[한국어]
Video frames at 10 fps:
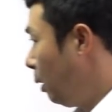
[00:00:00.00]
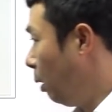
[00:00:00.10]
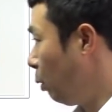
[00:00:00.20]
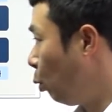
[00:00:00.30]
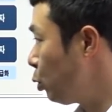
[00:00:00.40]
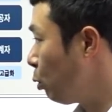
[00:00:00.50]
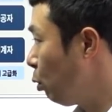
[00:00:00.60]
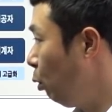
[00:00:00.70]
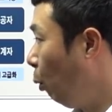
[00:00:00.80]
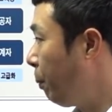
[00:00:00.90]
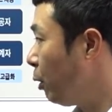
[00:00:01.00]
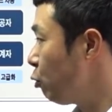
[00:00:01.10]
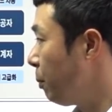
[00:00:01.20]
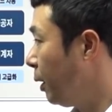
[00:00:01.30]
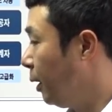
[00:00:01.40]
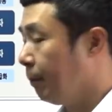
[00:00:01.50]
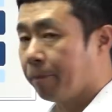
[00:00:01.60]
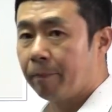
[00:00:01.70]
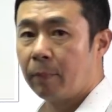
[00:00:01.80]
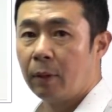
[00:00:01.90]
어, 용적률을
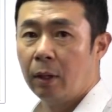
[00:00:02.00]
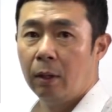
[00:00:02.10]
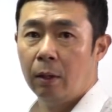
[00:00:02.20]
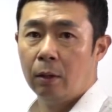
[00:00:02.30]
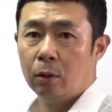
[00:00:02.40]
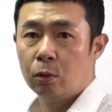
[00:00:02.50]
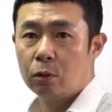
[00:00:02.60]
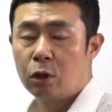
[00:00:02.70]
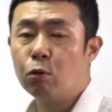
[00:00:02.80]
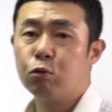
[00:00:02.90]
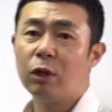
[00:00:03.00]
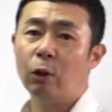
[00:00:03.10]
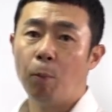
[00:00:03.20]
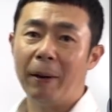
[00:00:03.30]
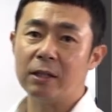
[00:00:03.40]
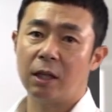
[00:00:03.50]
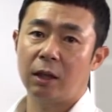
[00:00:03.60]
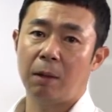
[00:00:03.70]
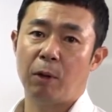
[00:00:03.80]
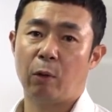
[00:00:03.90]
높여주면은 층수가 높아지기
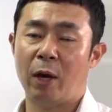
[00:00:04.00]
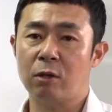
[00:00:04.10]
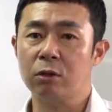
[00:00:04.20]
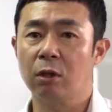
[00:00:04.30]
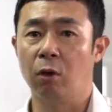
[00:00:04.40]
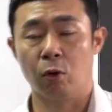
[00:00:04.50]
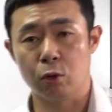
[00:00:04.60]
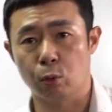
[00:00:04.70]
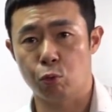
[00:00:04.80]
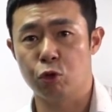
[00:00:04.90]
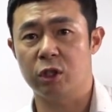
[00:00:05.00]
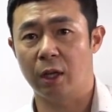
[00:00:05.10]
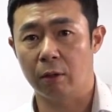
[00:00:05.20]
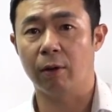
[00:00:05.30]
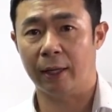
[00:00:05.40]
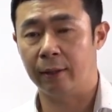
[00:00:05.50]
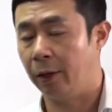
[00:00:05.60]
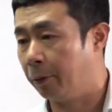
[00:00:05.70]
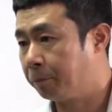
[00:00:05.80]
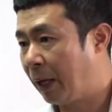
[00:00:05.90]
때문에 쾌적성은 어느 정도 유지될 것 같아요.